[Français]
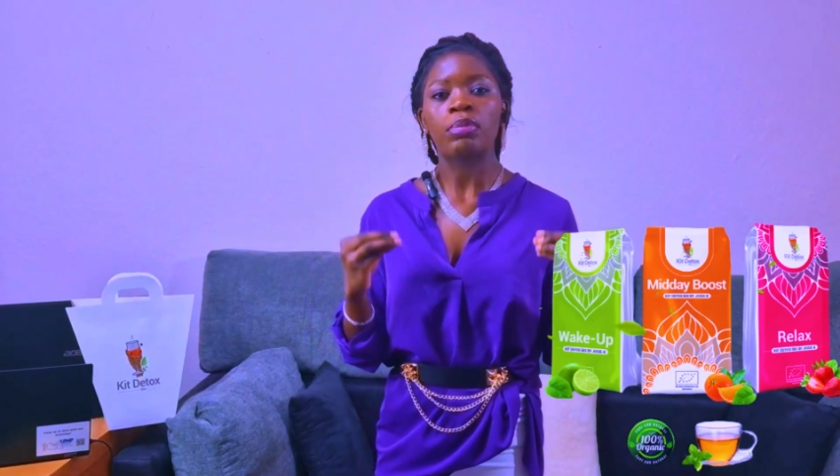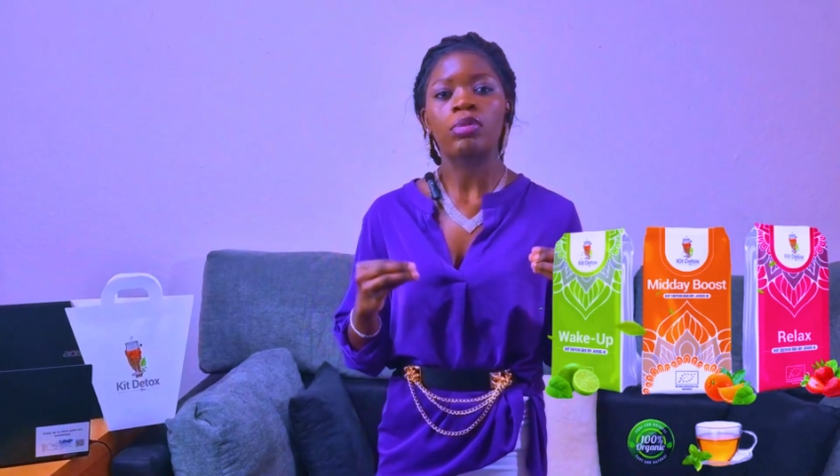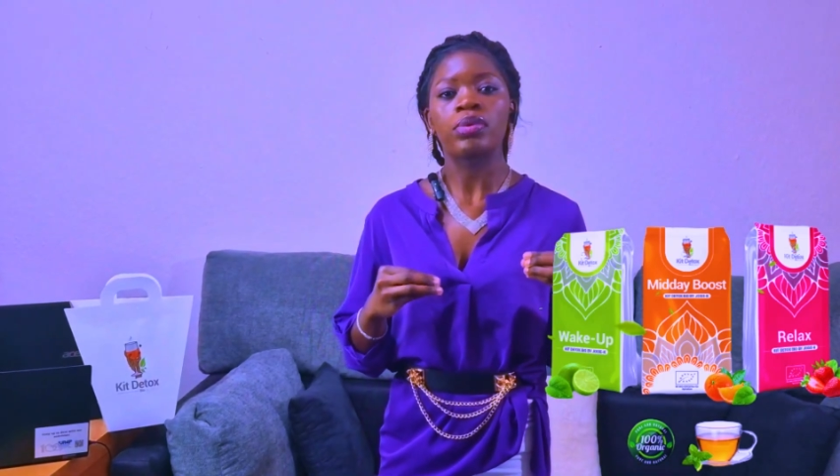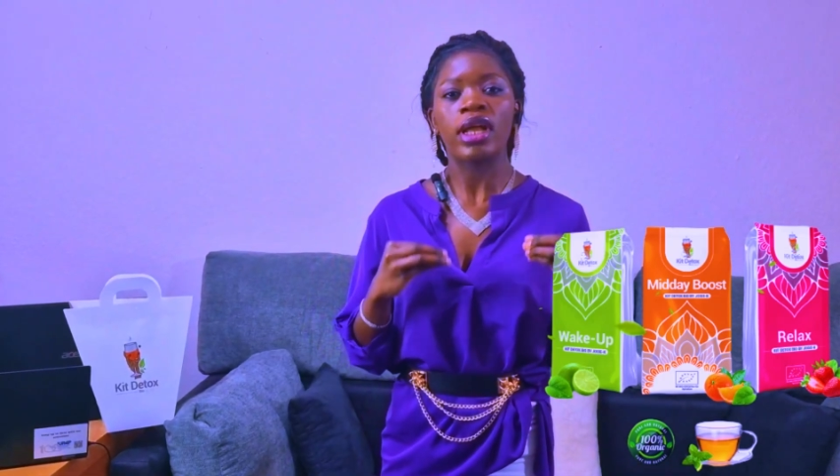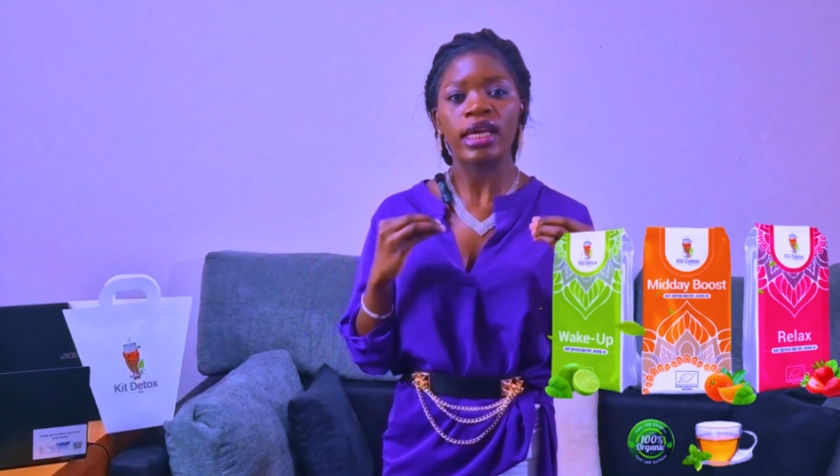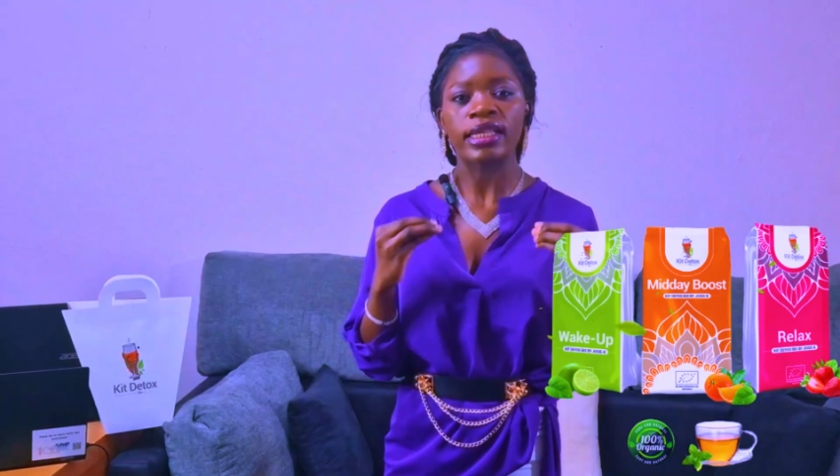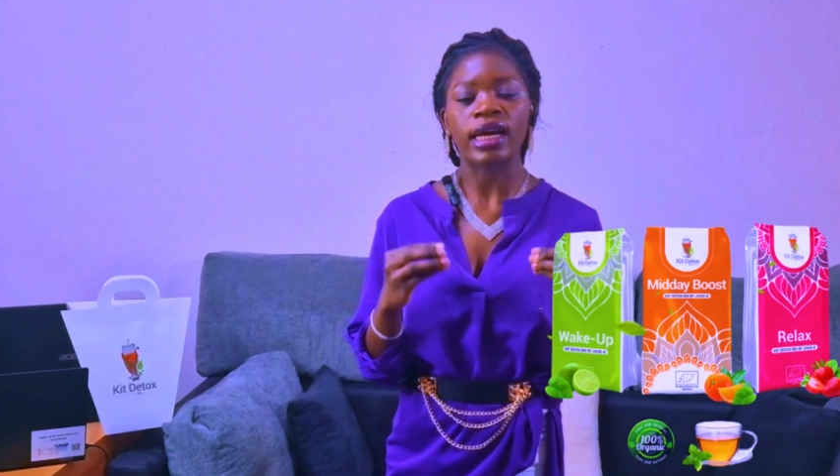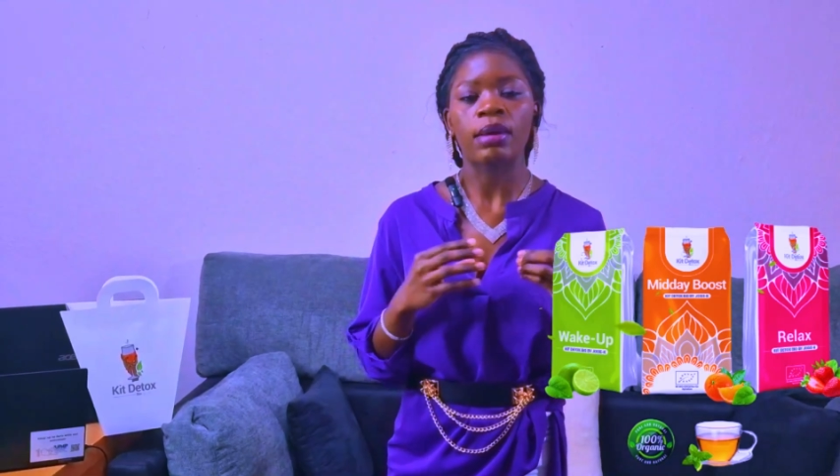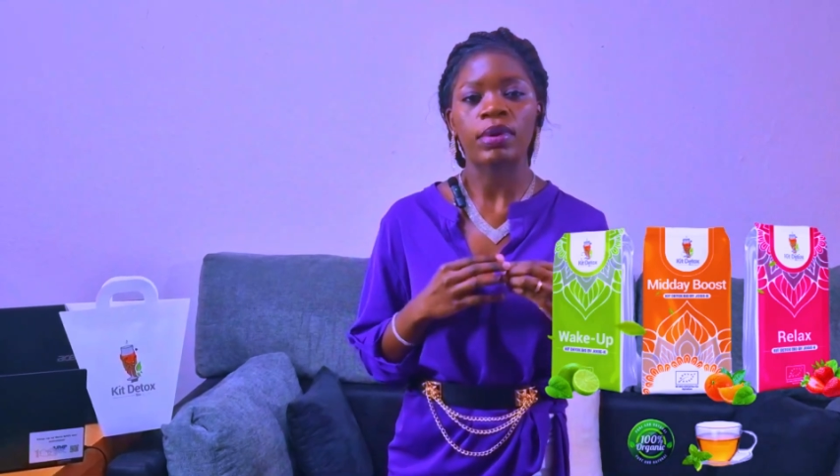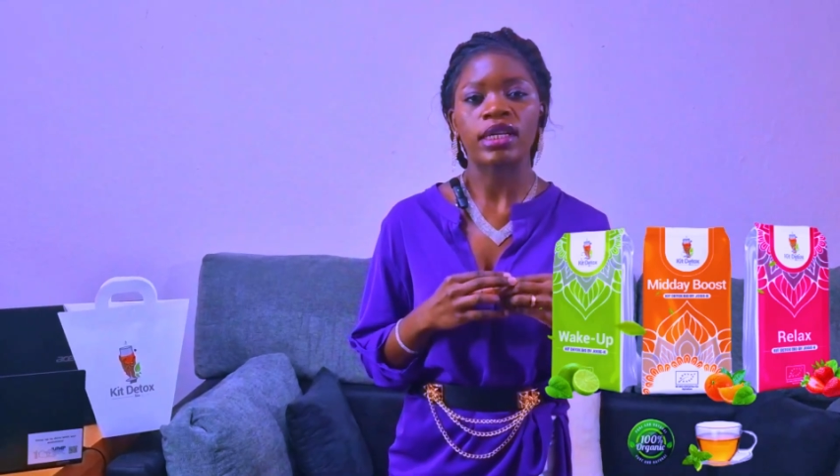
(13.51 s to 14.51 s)
populaire et
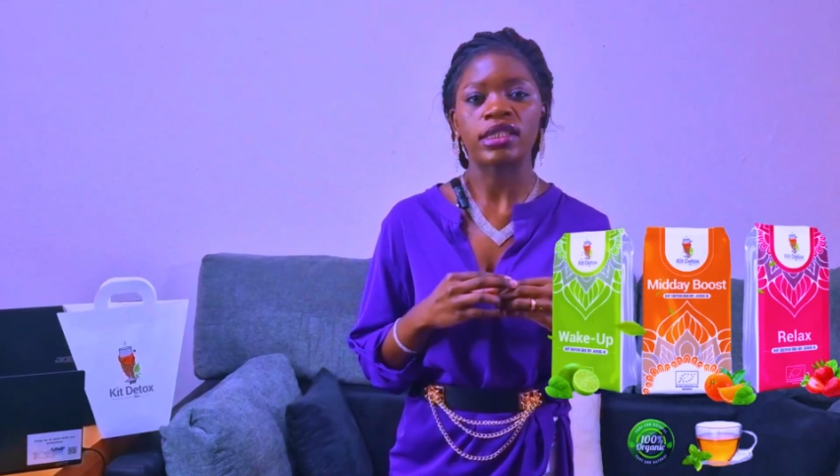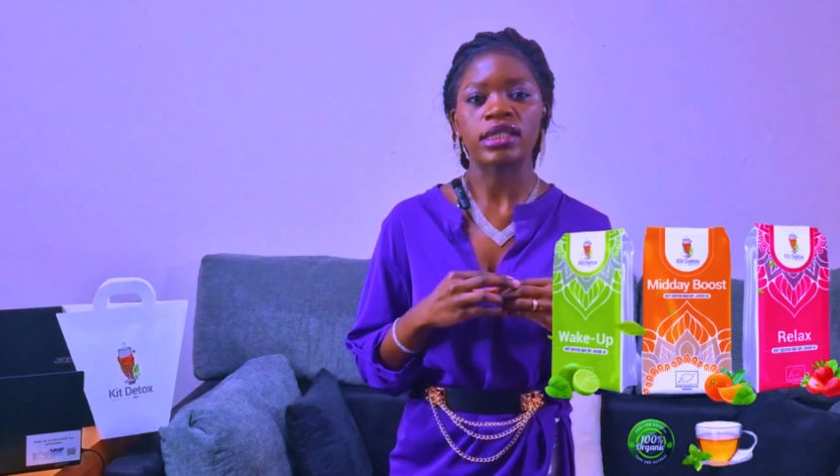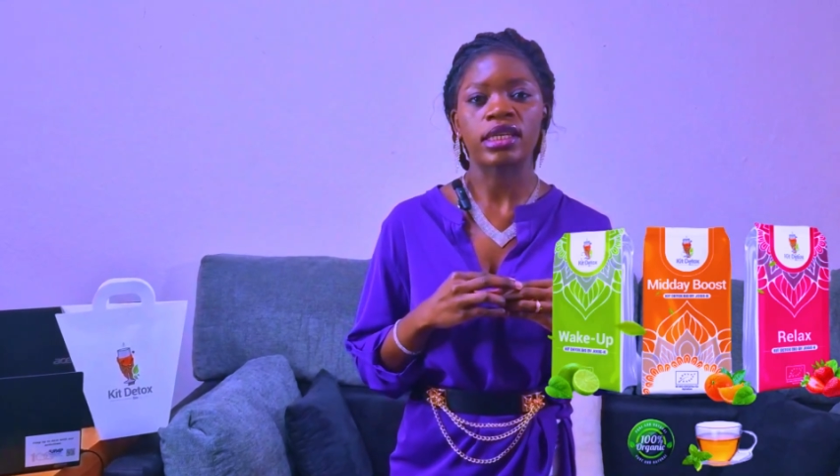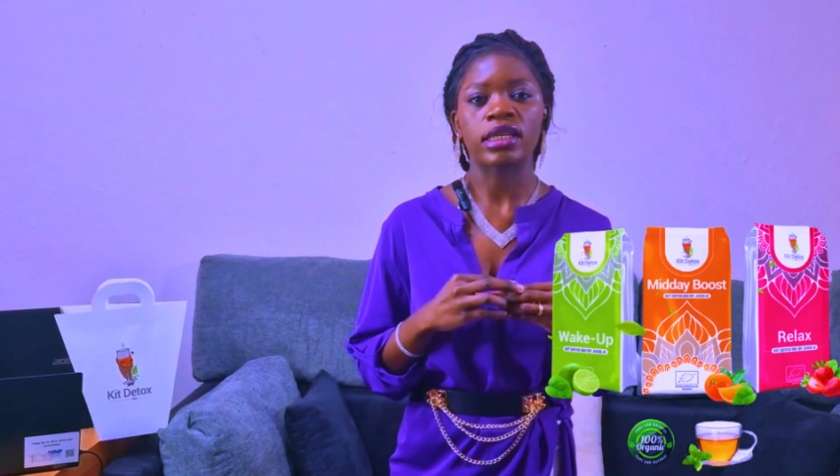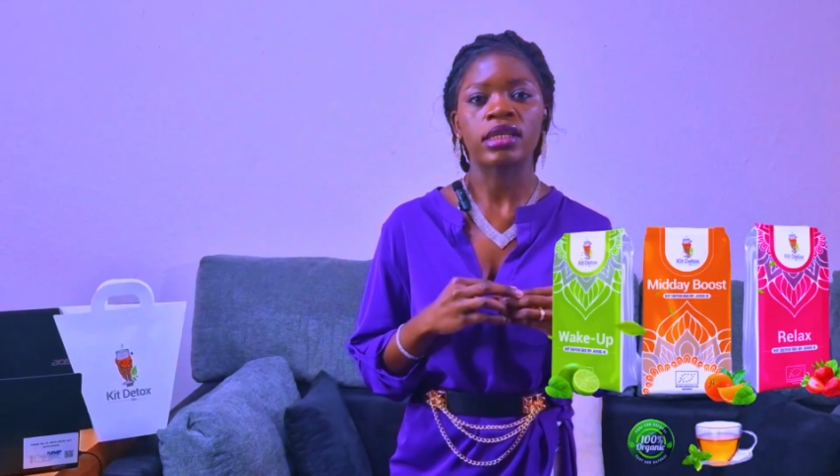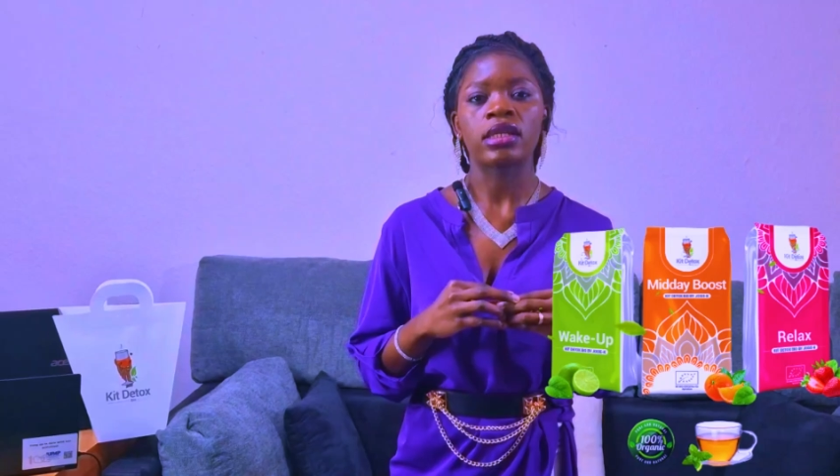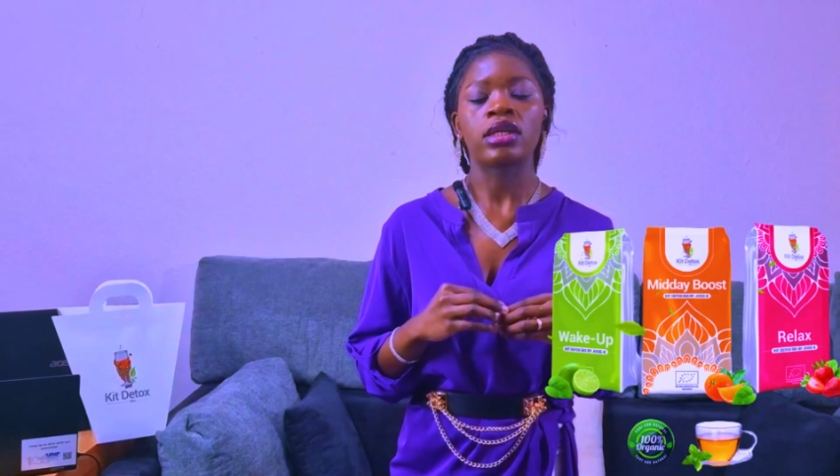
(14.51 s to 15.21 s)
très pratiqué.